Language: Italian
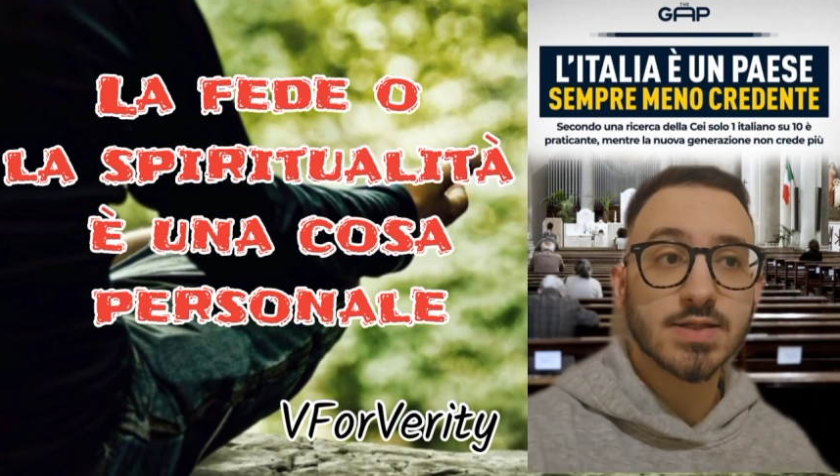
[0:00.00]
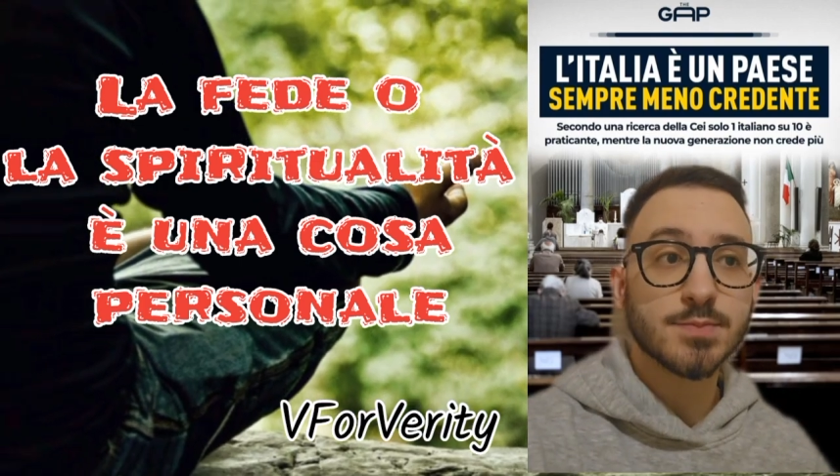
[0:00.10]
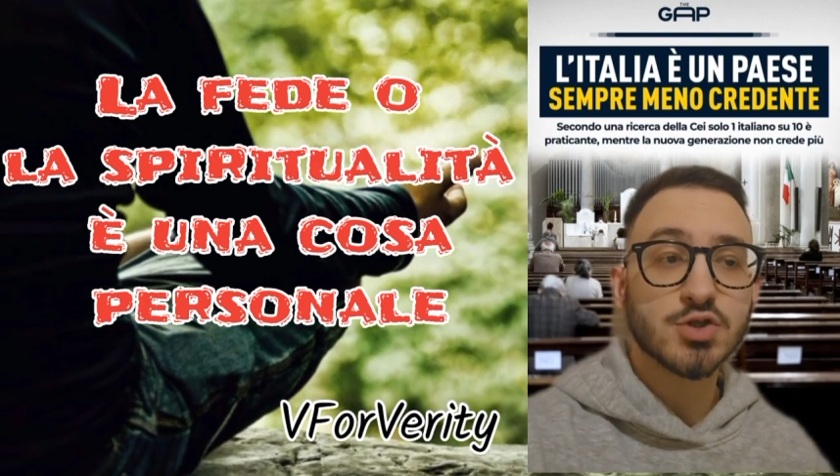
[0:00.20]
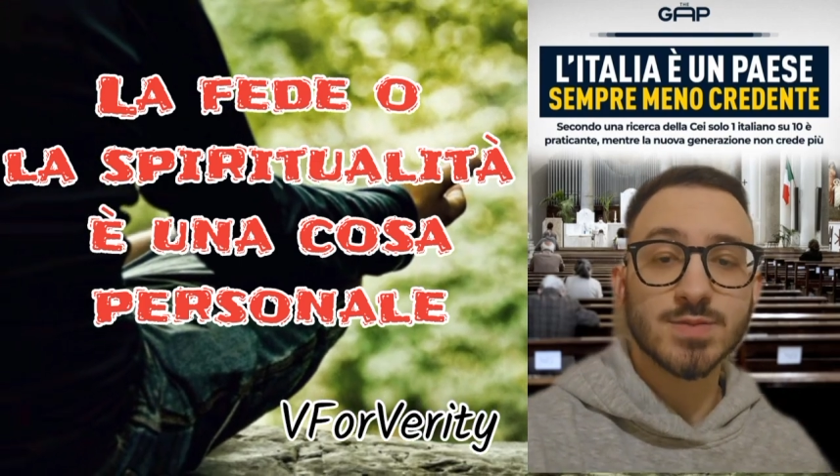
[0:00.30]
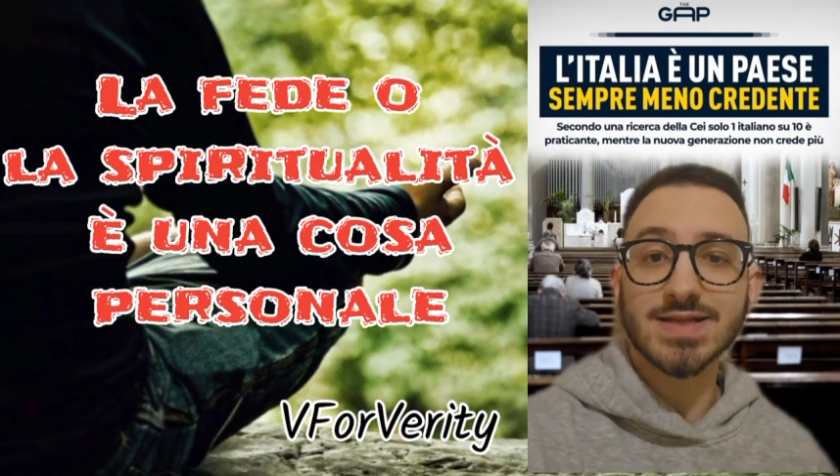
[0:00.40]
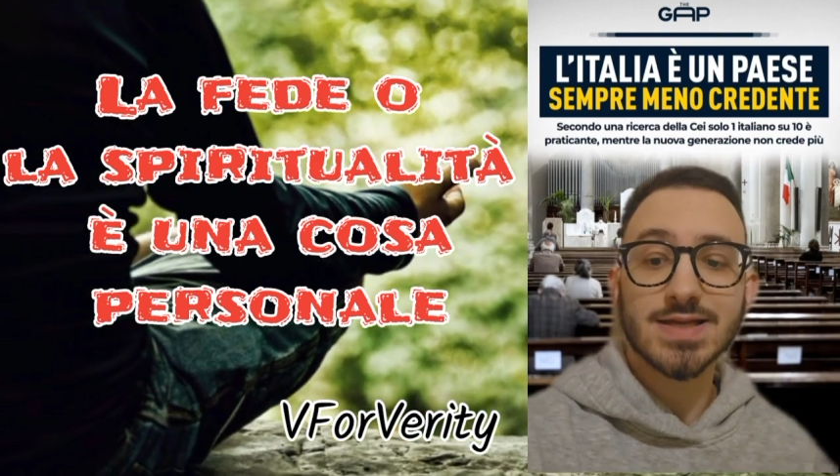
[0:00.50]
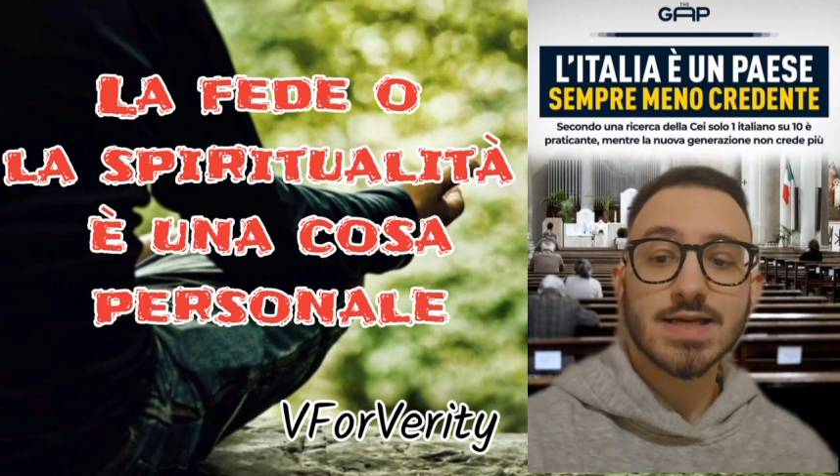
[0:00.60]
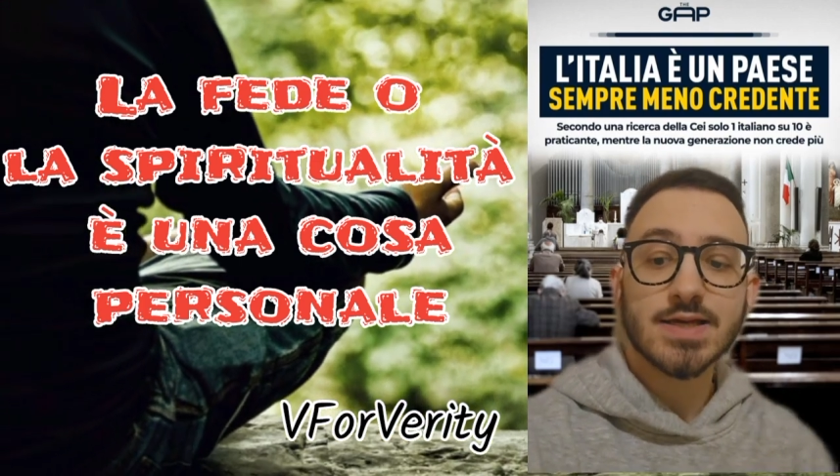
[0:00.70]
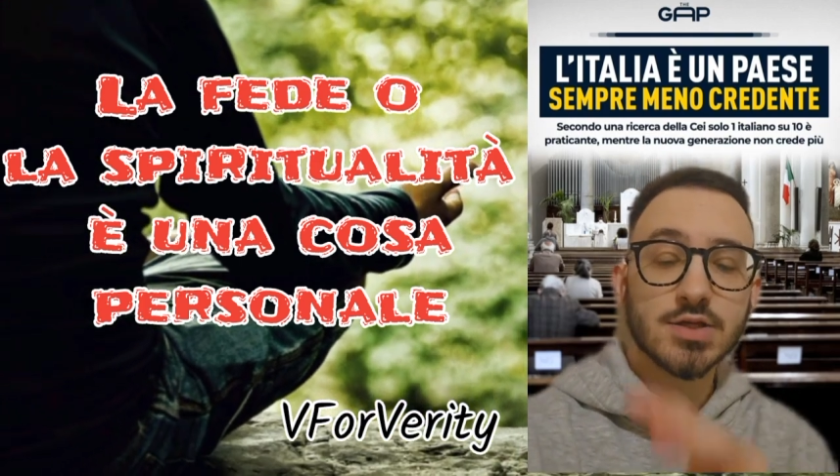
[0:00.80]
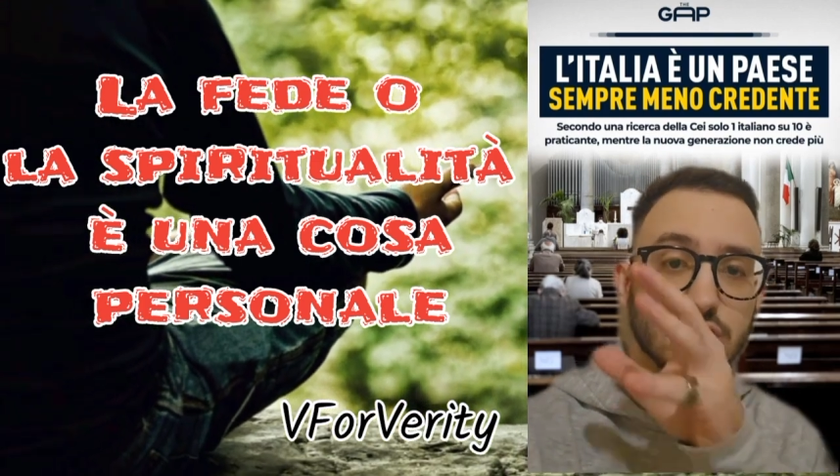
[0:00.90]
semplicemente
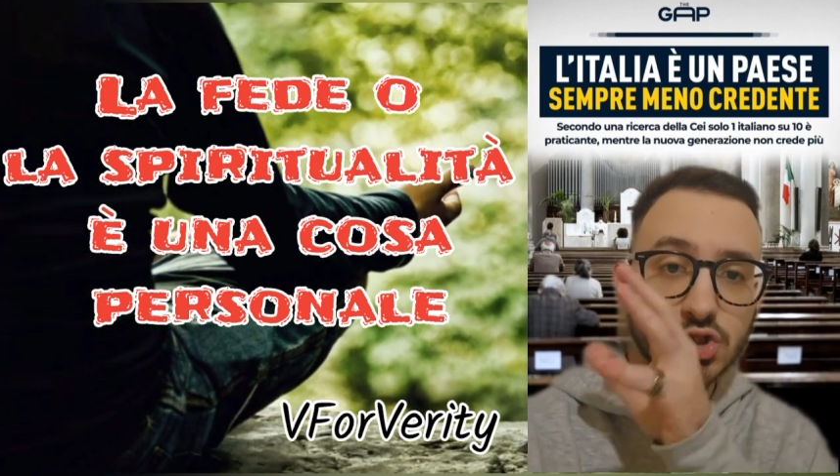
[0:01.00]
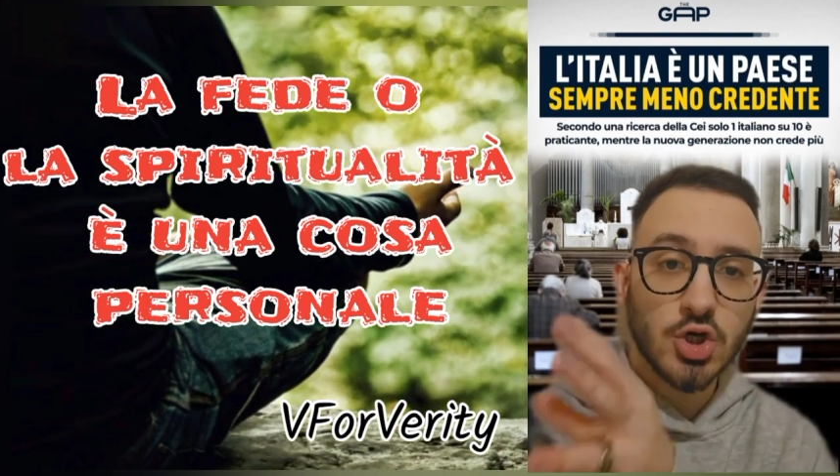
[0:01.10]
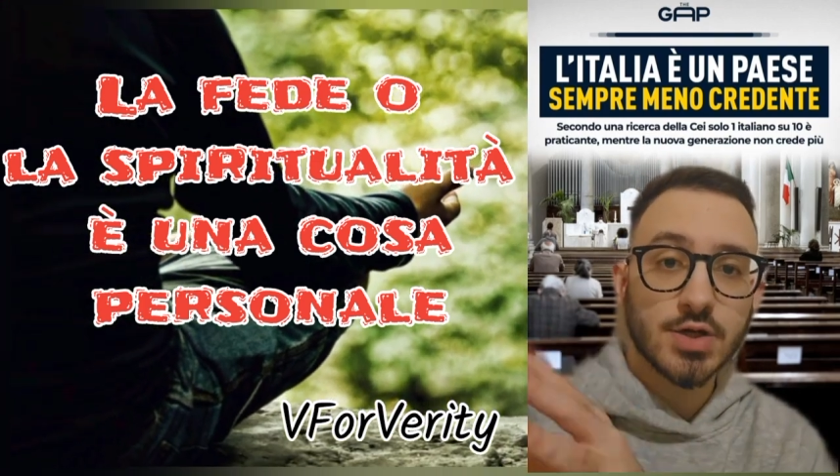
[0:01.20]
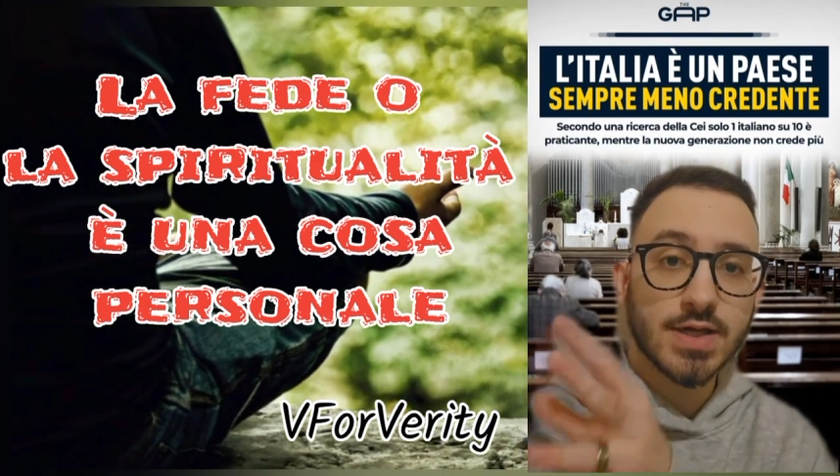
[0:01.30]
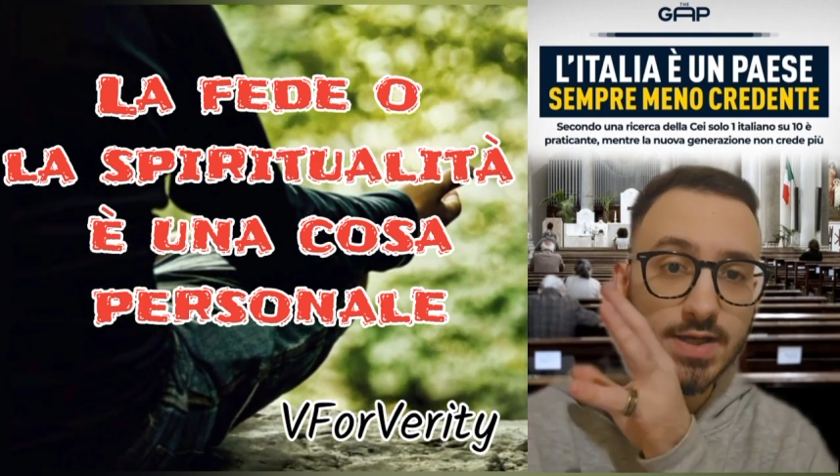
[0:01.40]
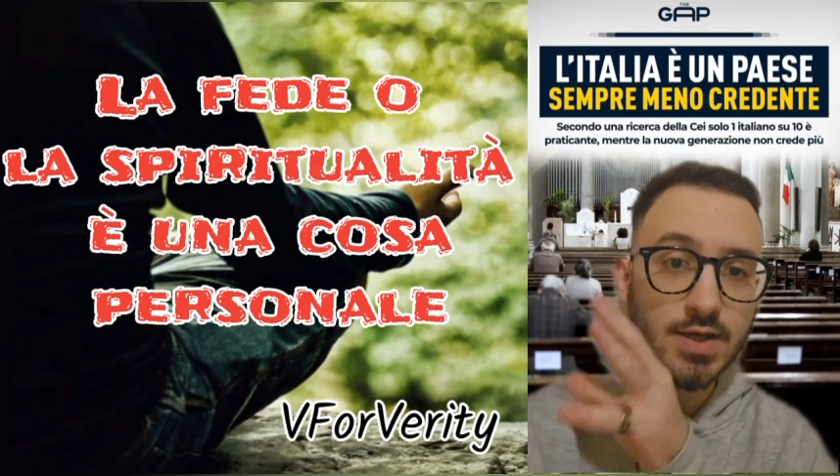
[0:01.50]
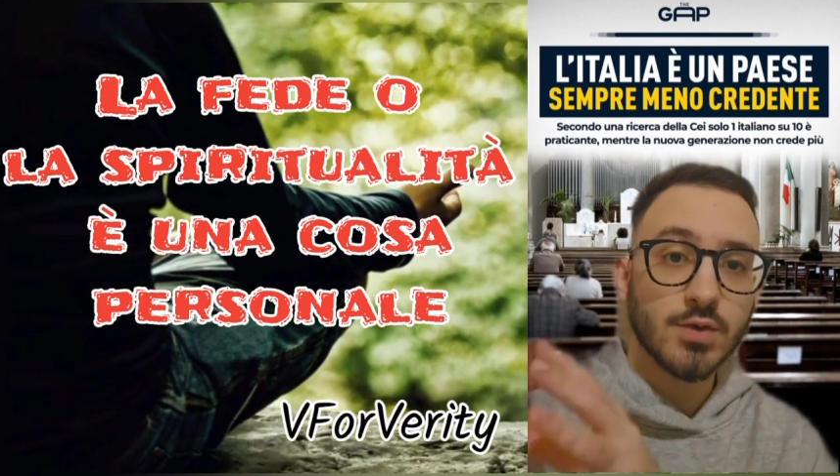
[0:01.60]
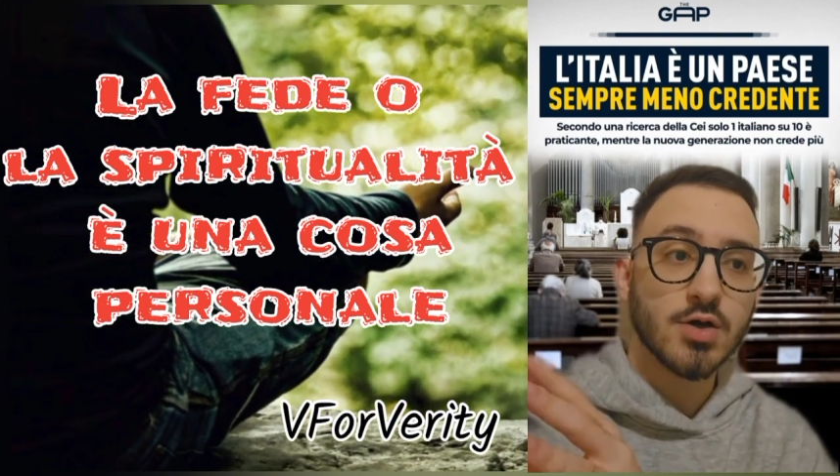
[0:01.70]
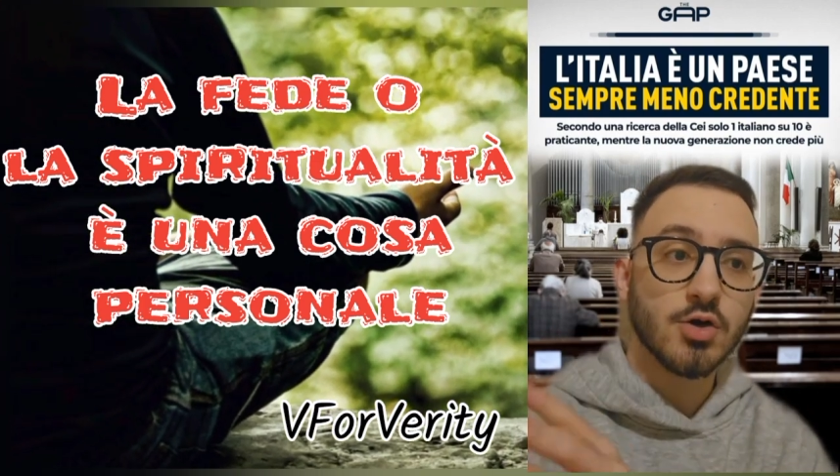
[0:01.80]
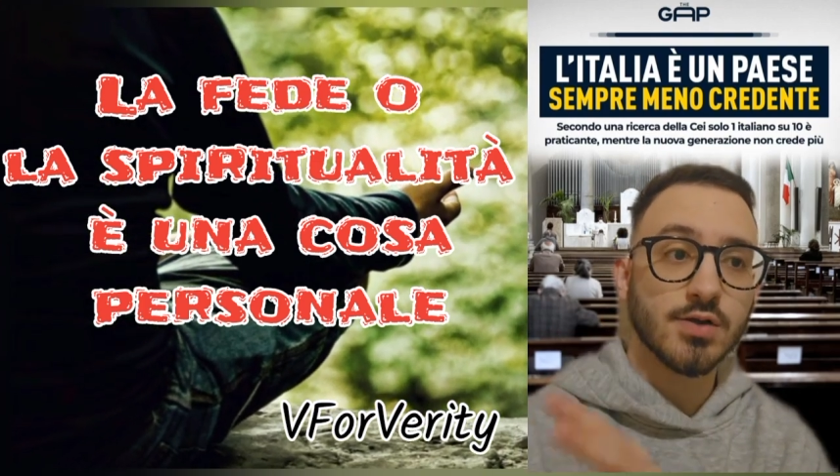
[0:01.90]
la religione è una